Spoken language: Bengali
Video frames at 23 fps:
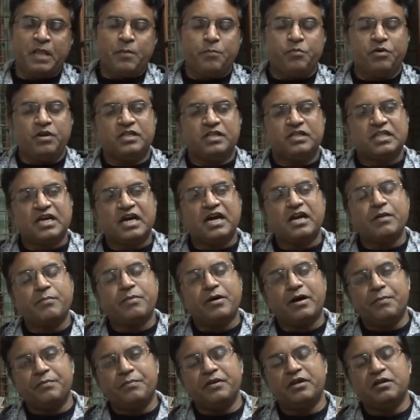ফলে তার
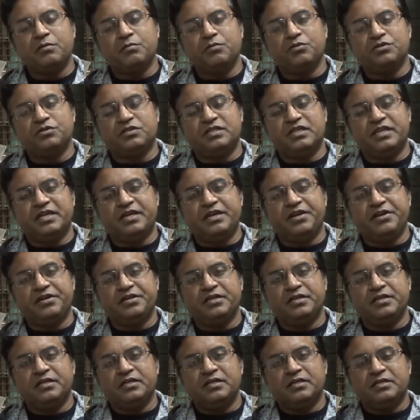ভাবনার মধ্যে
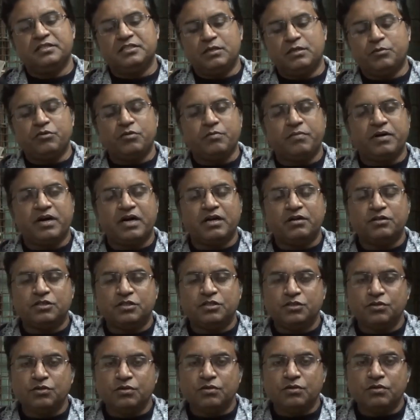যেমন
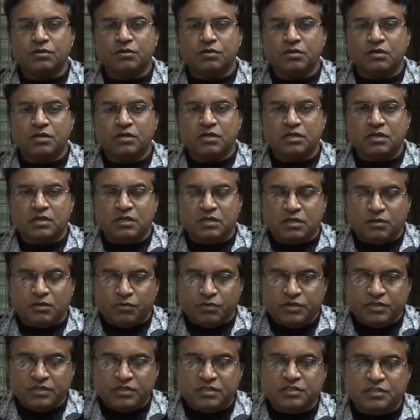ভারতীয়
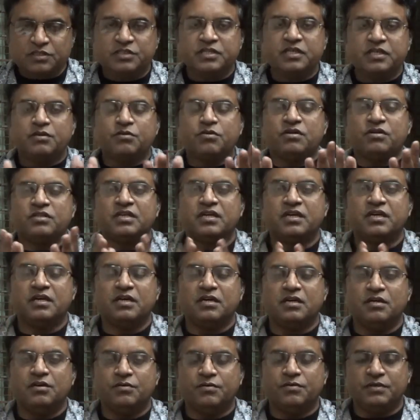ঐতিহ্যের কথা
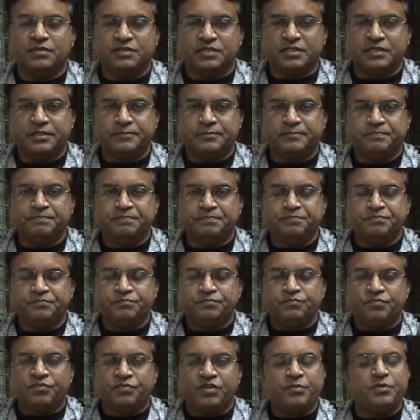রয়েছে
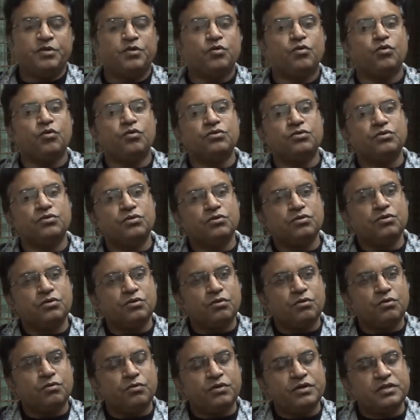তেমনি অন্য
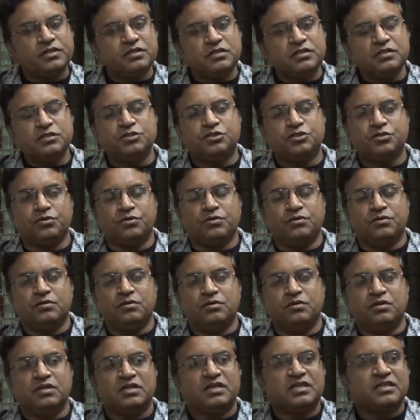ঐতিহ্য
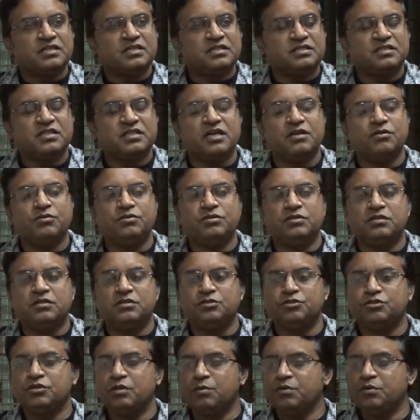খ্রিস্টান
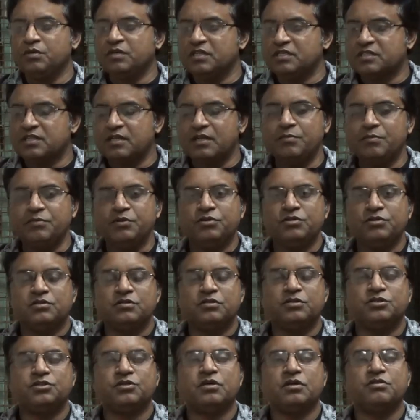ঐতিহ্য এবং ইসলামী
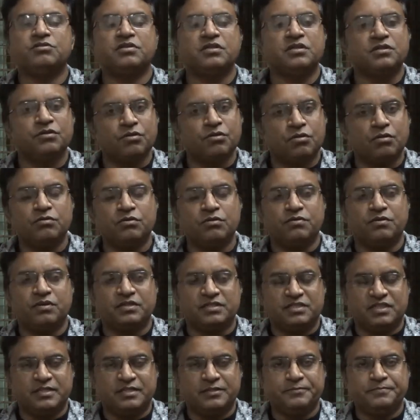ঐতিহ্যকেও তিনি গ্রহণ
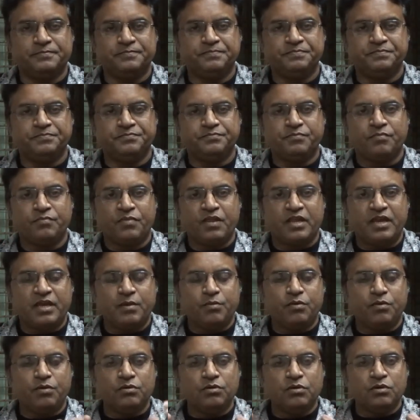করেছেন
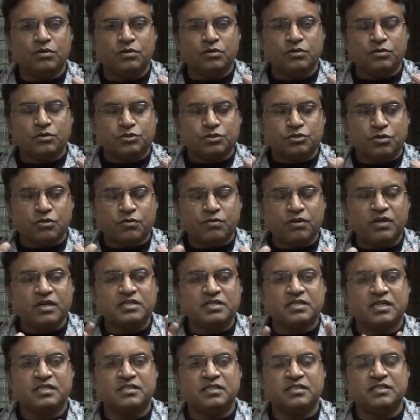এবং সকলের
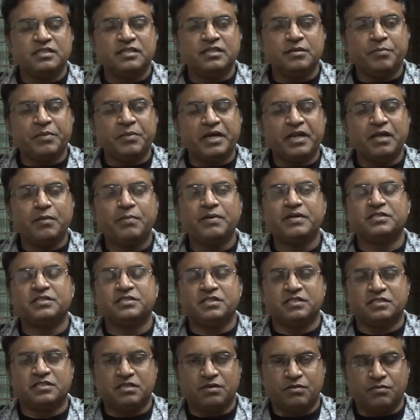সাথে তিনি মেলাবার
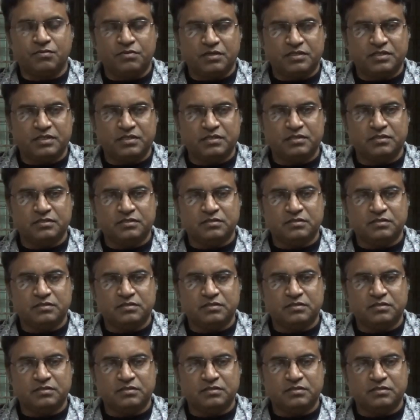চেষ্টা করেছেন